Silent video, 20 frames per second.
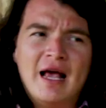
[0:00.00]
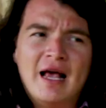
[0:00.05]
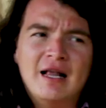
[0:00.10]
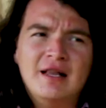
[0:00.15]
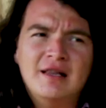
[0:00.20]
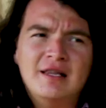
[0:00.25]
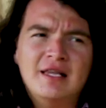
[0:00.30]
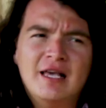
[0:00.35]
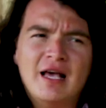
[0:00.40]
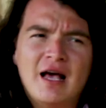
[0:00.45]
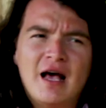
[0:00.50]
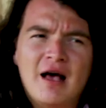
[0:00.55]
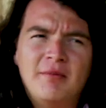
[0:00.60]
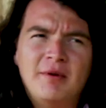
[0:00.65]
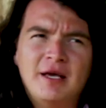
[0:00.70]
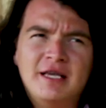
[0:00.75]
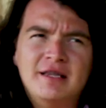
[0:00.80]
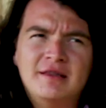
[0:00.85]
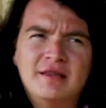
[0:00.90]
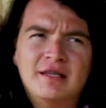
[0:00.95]
El día
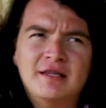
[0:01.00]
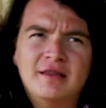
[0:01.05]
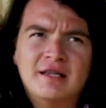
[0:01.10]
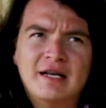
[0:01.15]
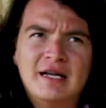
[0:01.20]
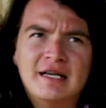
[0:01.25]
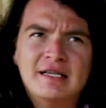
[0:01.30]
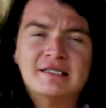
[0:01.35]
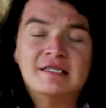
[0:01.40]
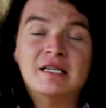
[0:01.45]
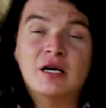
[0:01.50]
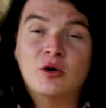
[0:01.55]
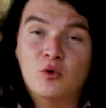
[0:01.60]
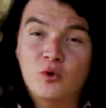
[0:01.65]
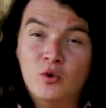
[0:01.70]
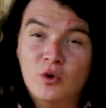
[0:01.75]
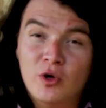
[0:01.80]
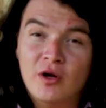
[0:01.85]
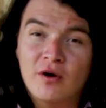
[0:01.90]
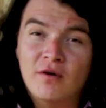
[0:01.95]
23 de
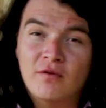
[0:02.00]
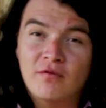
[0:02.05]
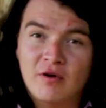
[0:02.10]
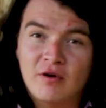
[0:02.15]
junio